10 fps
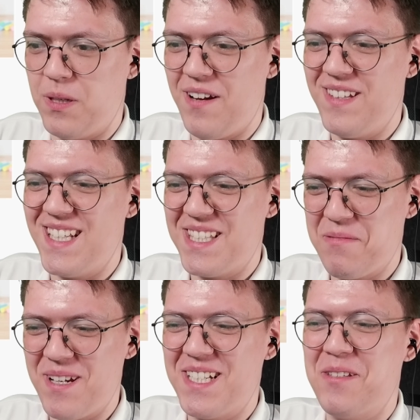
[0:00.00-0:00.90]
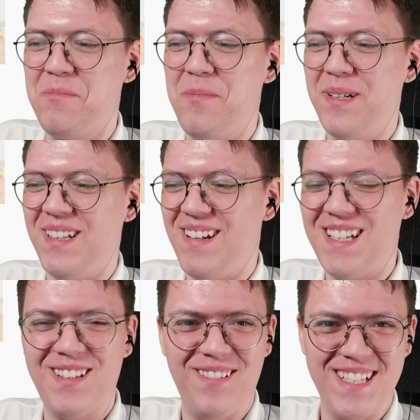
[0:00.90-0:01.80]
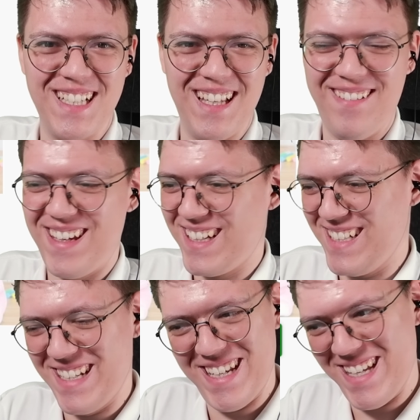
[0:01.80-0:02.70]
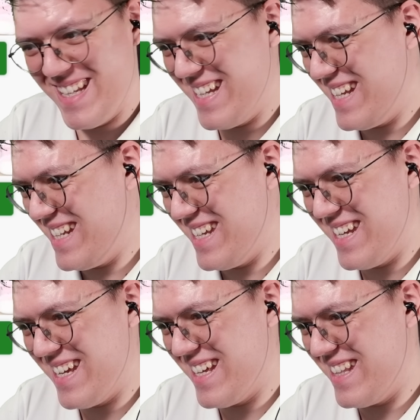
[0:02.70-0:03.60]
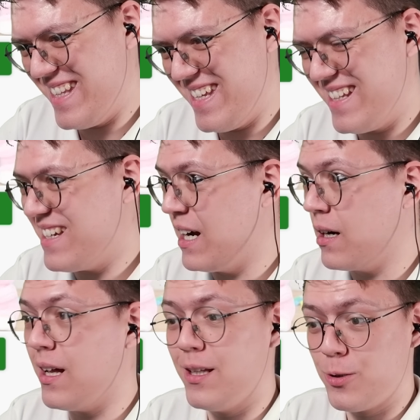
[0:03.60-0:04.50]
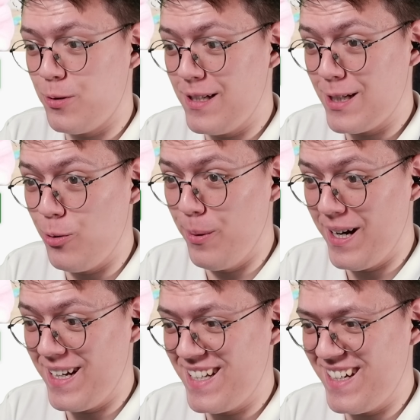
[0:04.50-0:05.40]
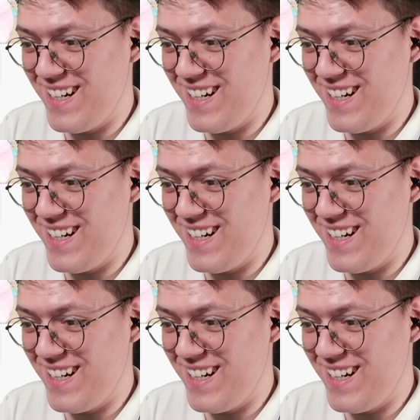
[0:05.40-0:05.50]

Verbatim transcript: Правьте смс, чтобы подарить, что вы человек. Не-не-не. А галочку нельзя убрать.